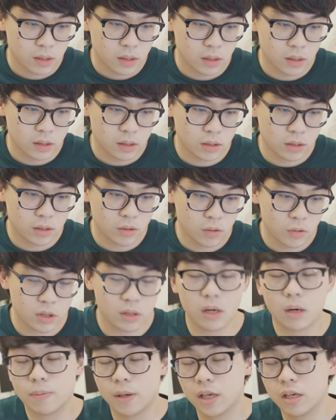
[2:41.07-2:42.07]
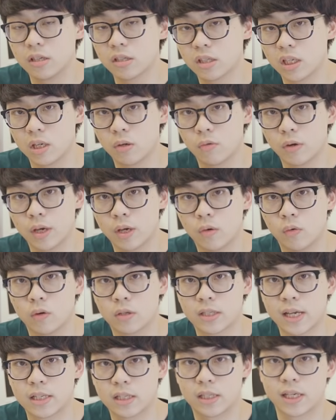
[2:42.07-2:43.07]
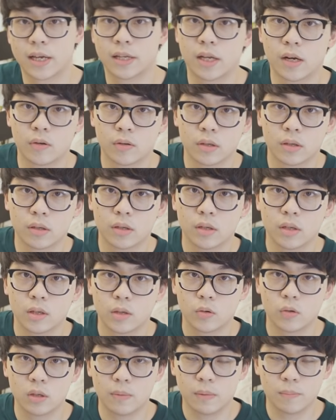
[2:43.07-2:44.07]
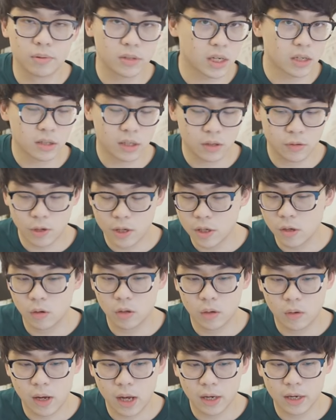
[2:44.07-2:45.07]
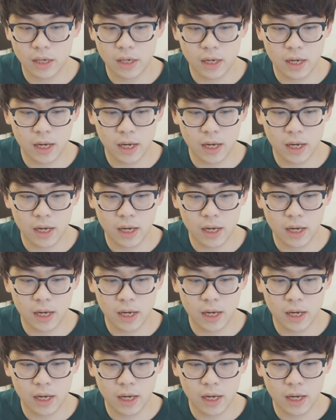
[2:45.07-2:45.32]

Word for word: 呃，会那么便宜是因为我骰子骰到的。如果你们不知道这个缘由的话，可以